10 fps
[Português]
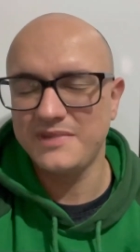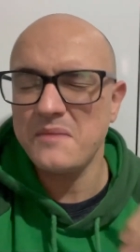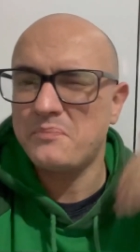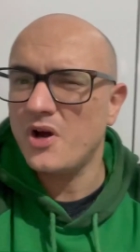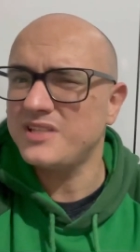
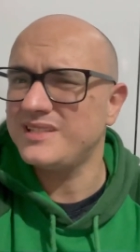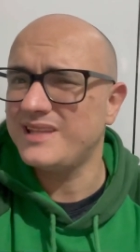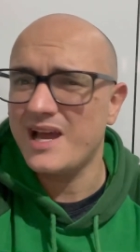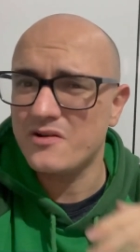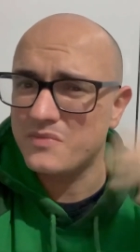Depois, se
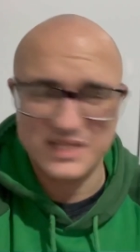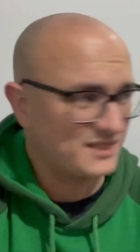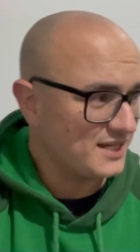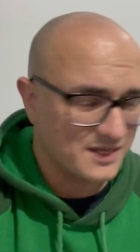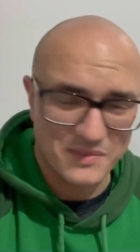der alguma
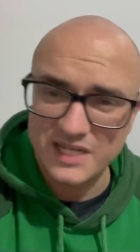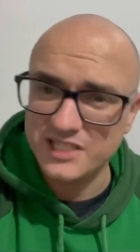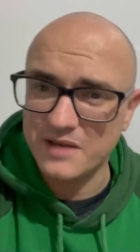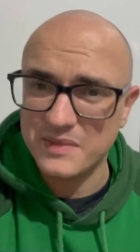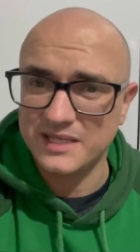zica, bate
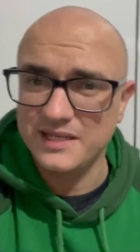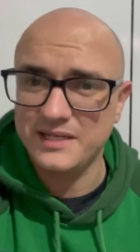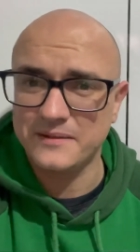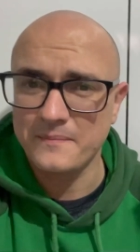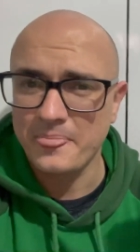na
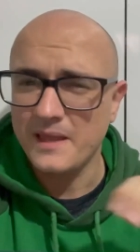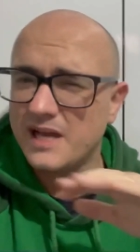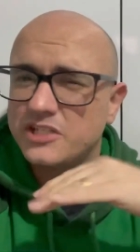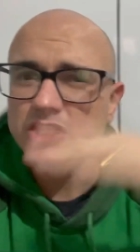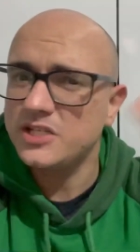madeira, a
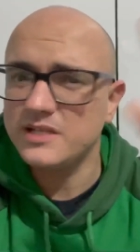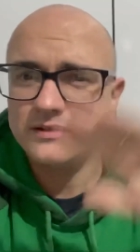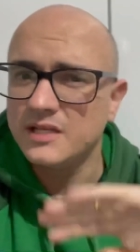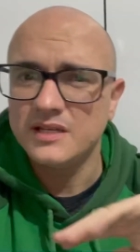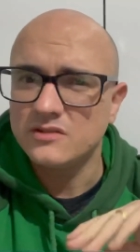
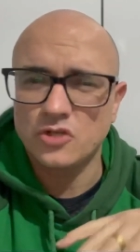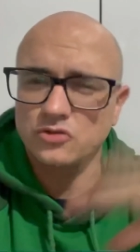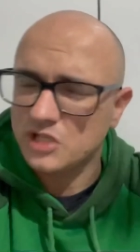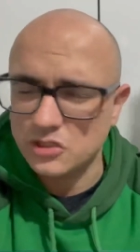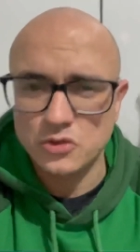gente solta
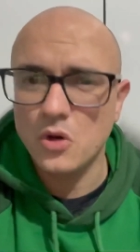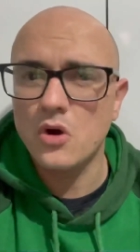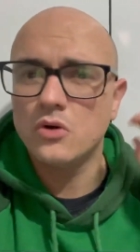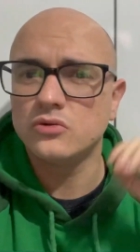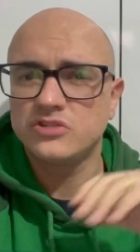os
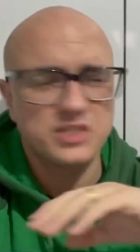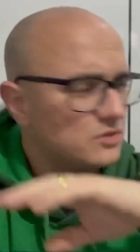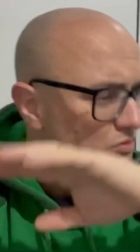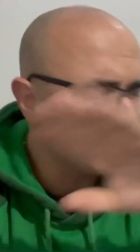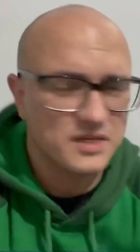cachorros, se
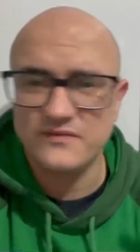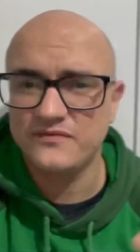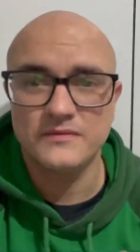une,